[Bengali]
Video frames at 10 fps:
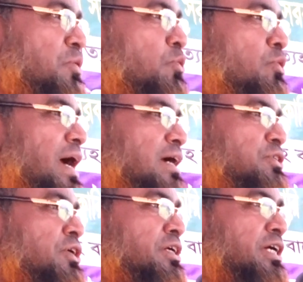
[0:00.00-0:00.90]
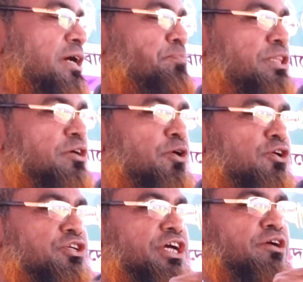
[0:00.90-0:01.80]
কোন একজন কীর্তি
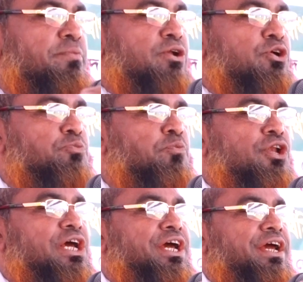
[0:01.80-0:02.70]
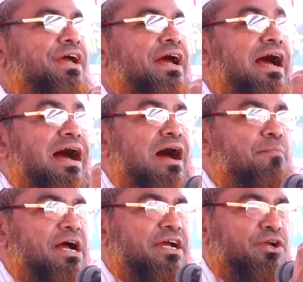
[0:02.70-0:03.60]
বংশের মানুষ বলে
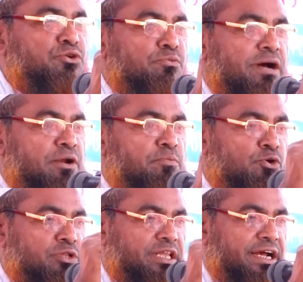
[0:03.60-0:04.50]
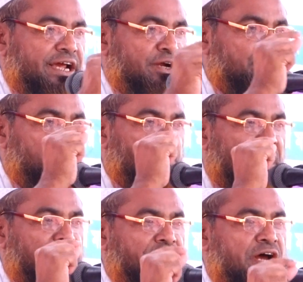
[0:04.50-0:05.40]
আমাকে তোমার মুখ থেকে একটু
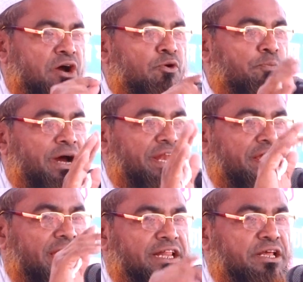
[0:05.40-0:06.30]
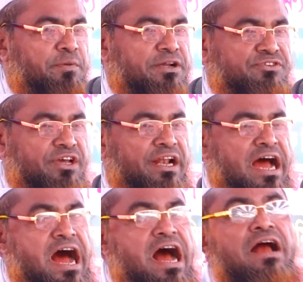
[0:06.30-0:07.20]
পানি দাও পানি খাইতে পারছে
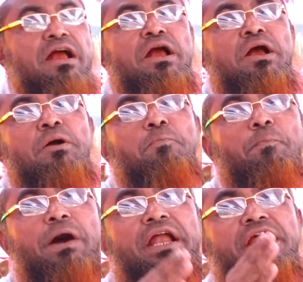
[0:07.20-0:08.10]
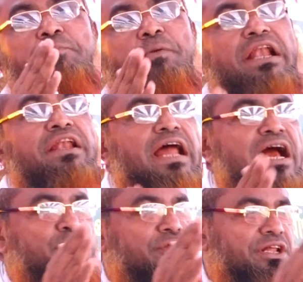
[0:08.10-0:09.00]
না পানি পান না
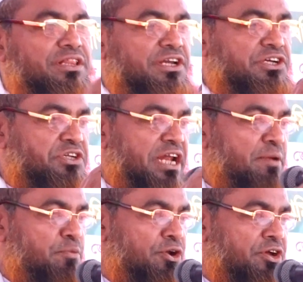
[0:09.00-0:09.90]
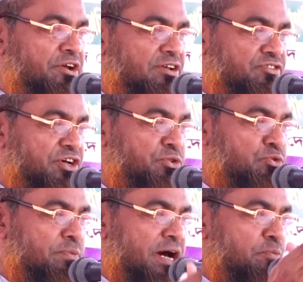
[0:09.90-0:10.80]
করে তৃষ্ণায় মরে যাচ্ছে
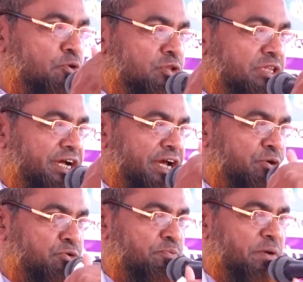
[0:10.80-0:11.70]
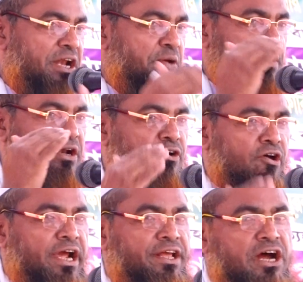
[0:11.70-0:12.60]
তোমার মুখ থেকে একটু পানি পান
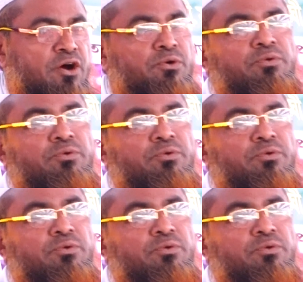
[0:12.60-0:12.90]
করাই দাও